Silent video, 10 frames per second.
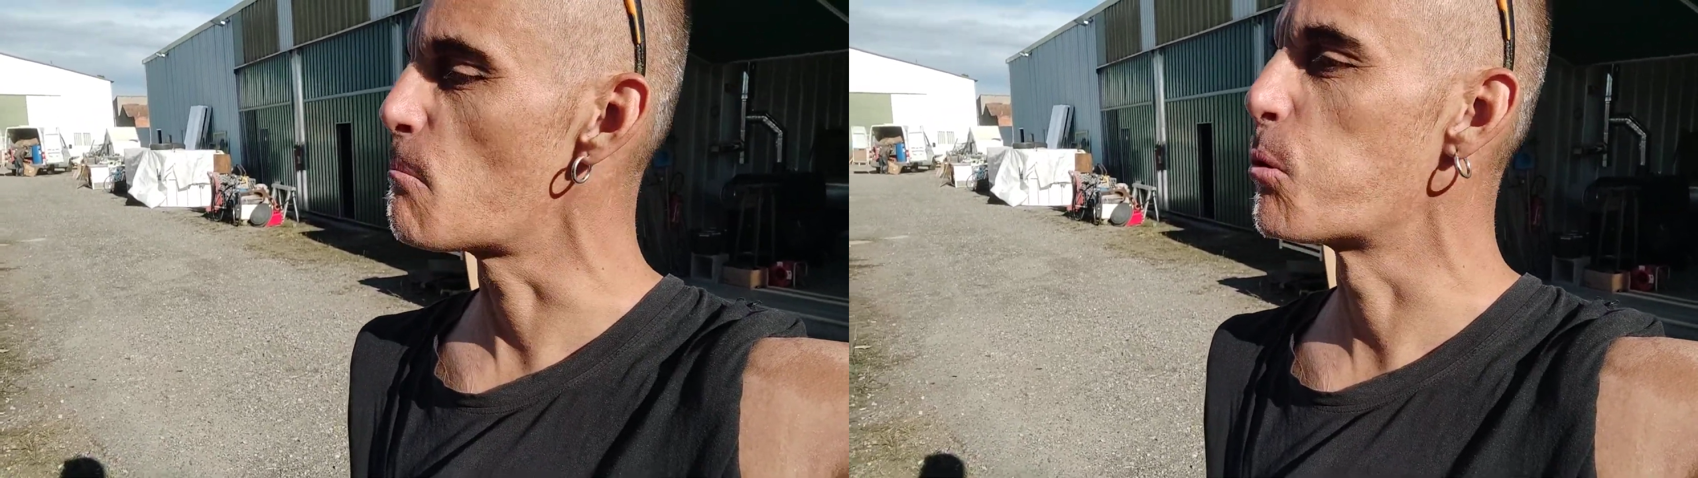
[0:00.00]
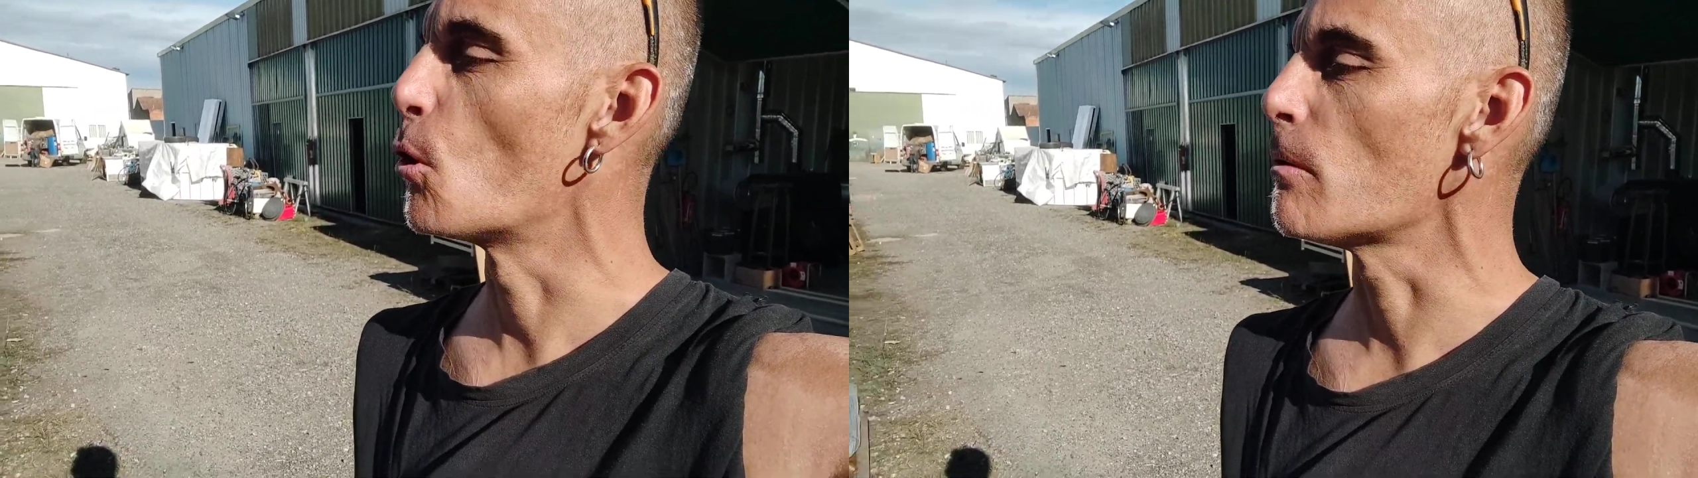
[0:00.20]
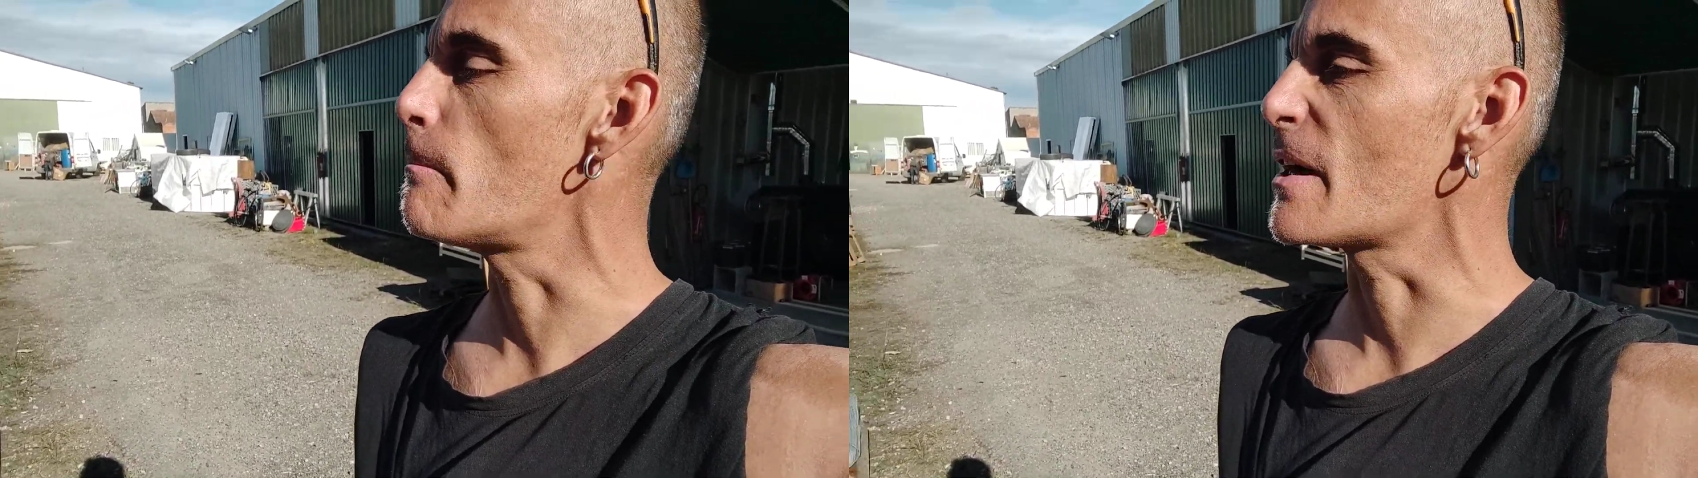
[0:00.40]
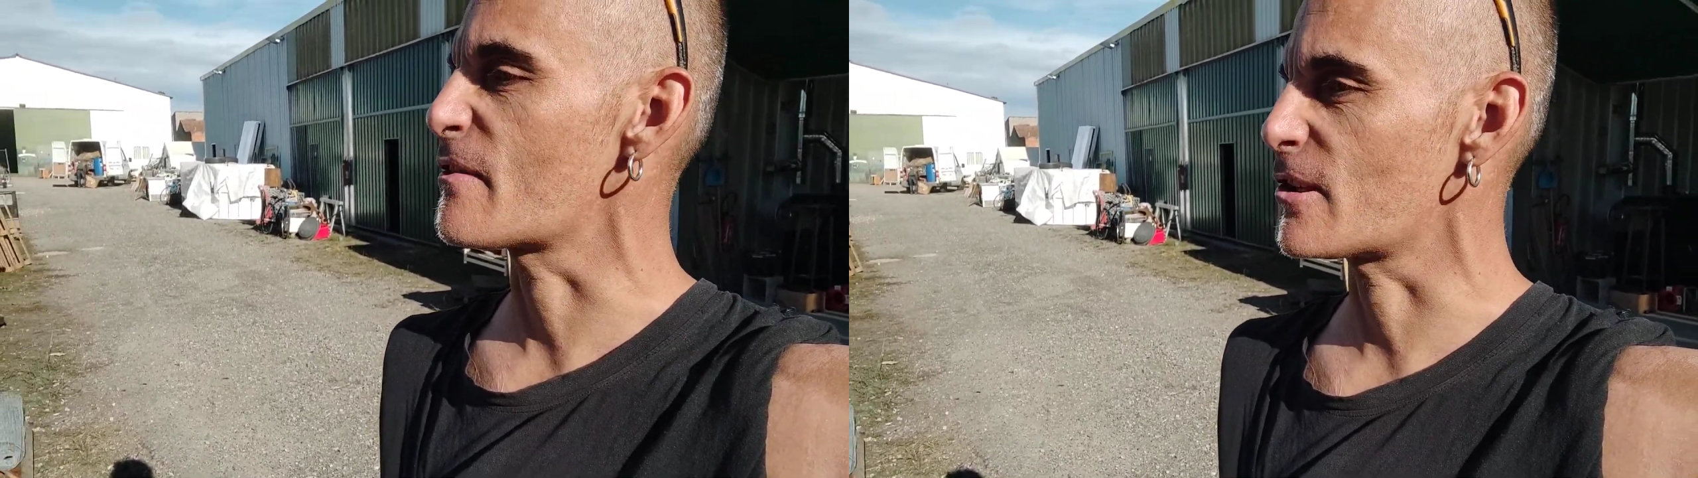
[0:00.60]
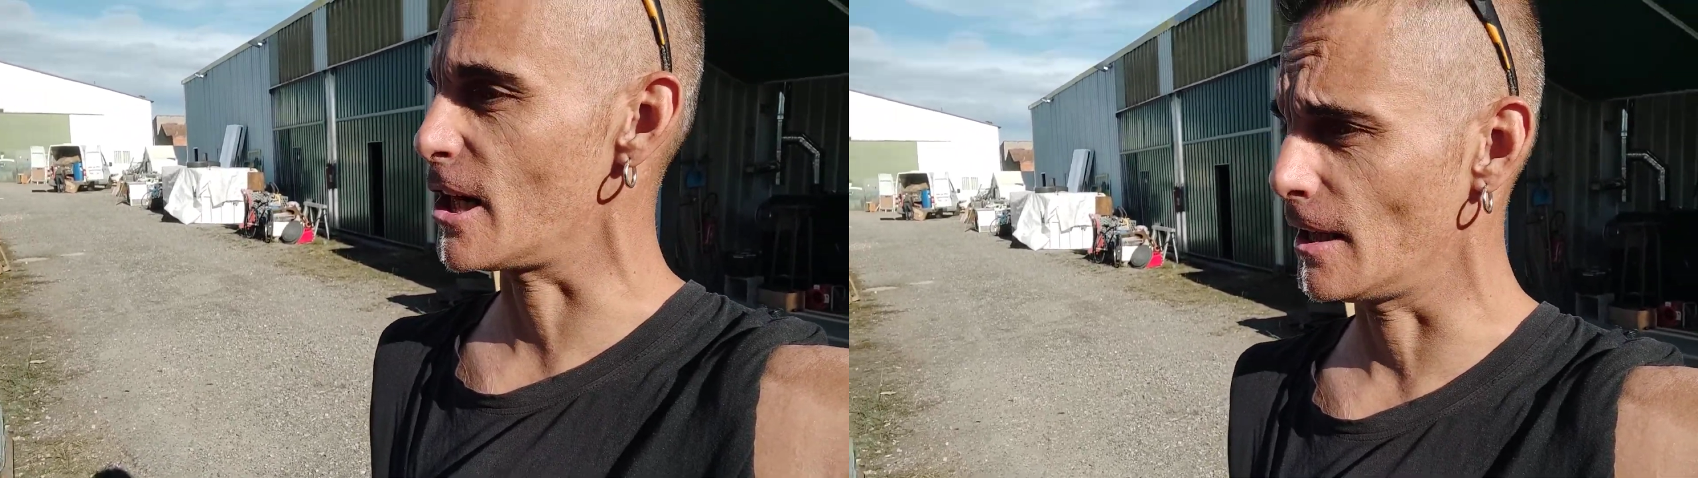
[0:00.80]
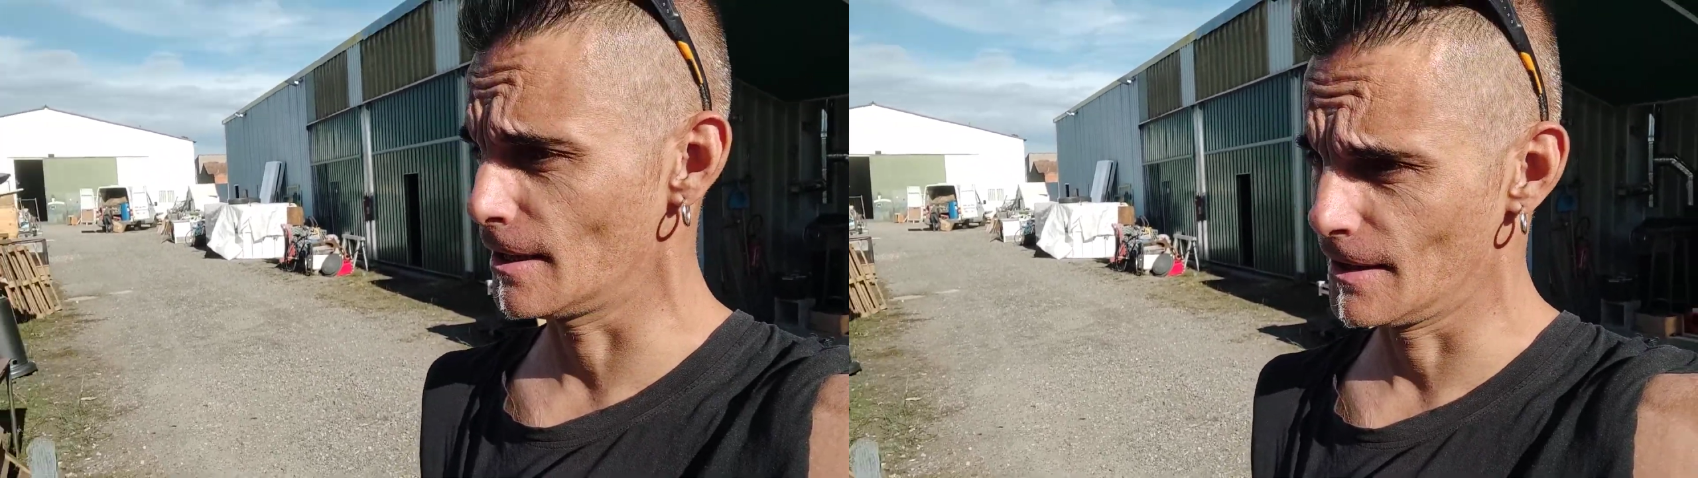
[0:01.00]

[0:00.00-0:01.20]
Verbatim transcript: beau, ma bestia.